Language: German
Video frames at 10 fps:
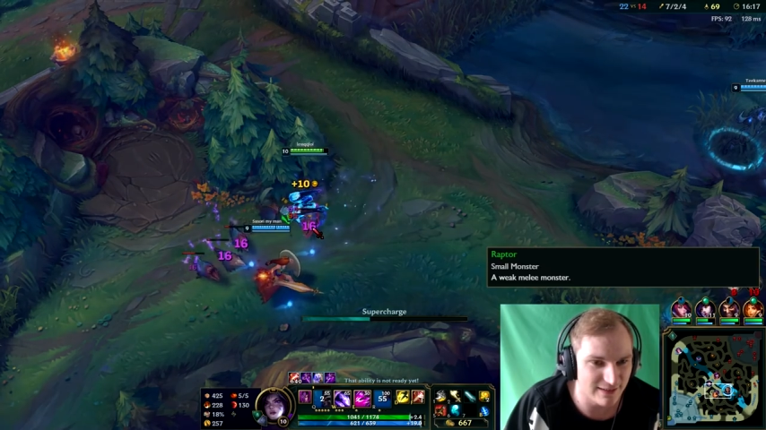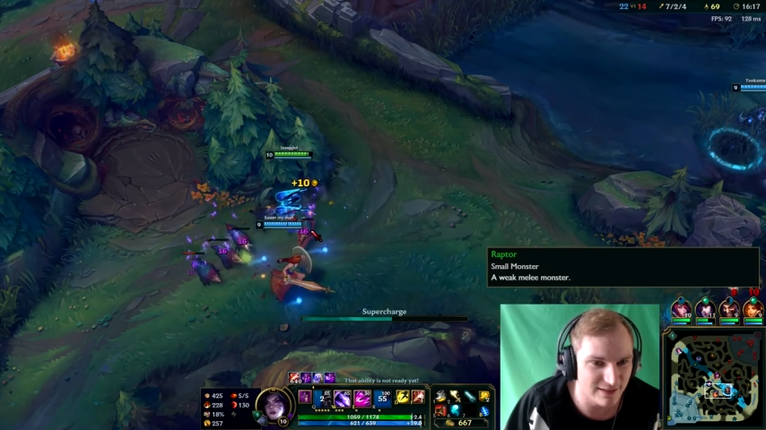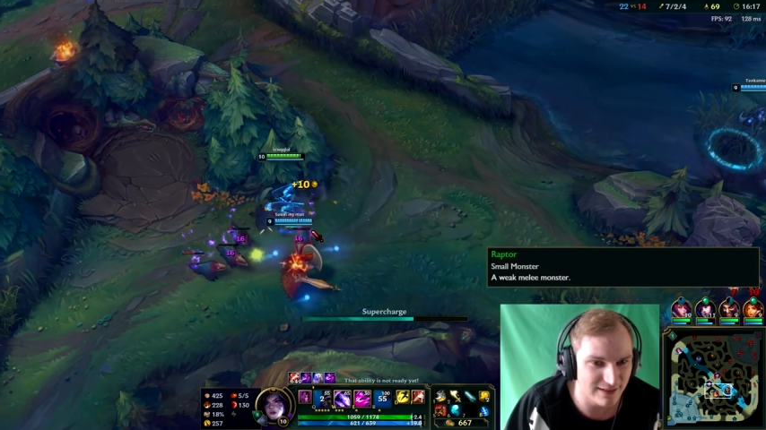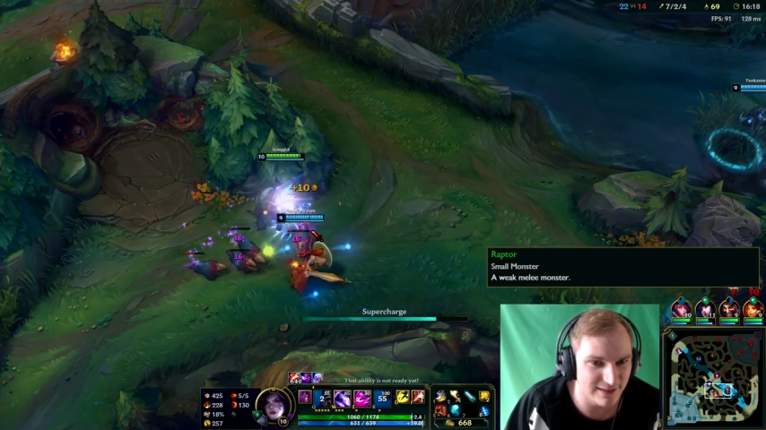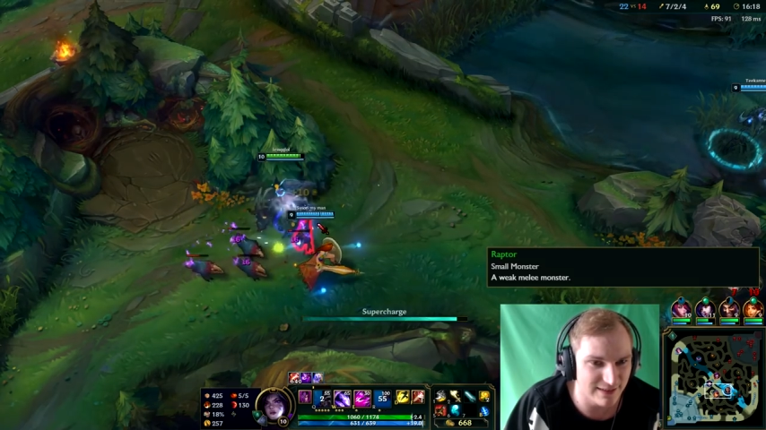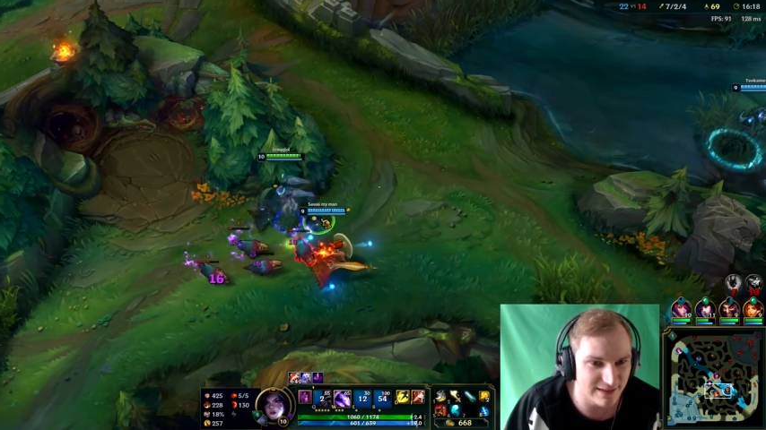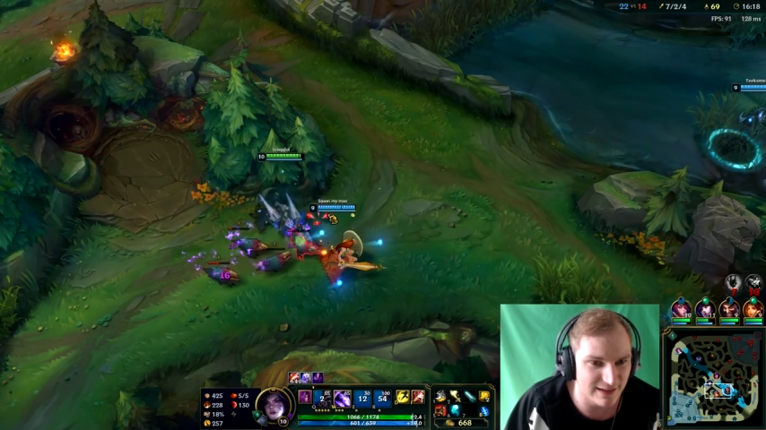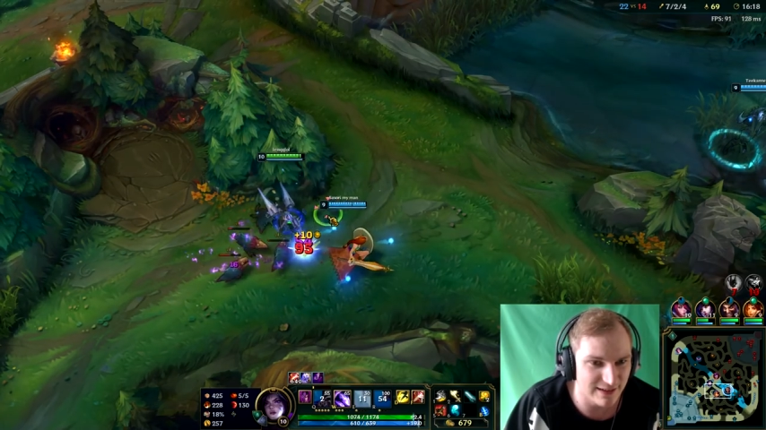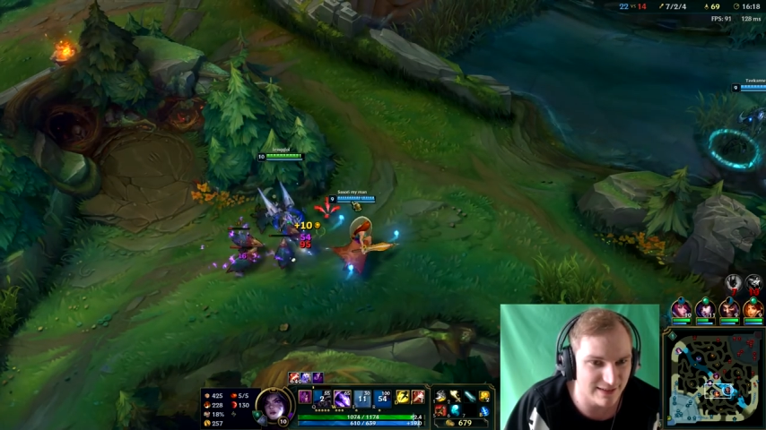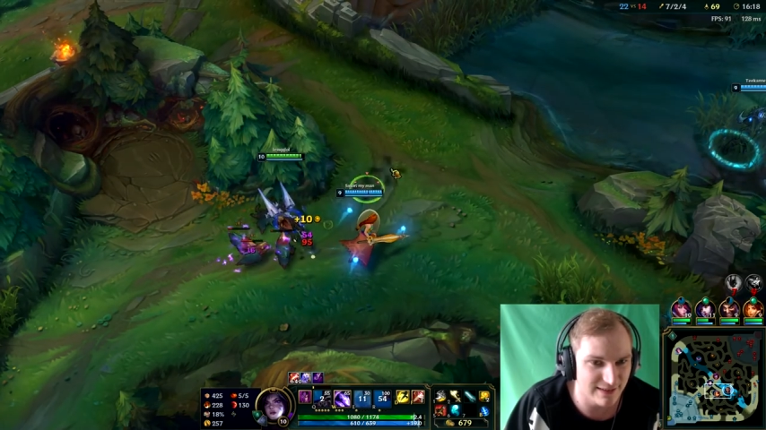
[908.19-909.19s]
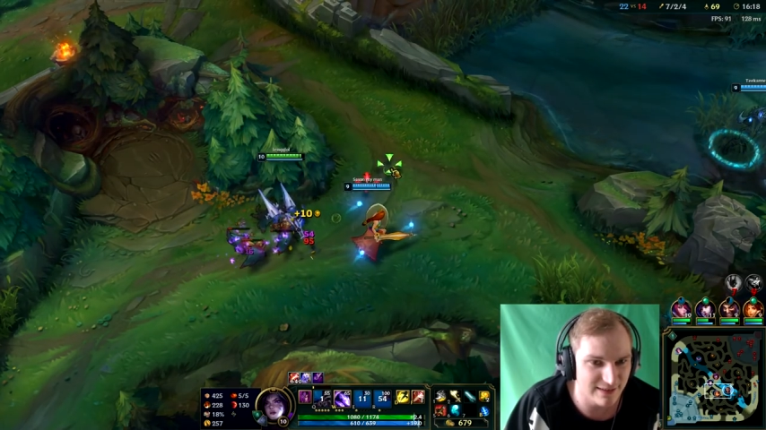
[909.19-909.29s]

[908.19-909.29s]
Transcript: Na, das ist halt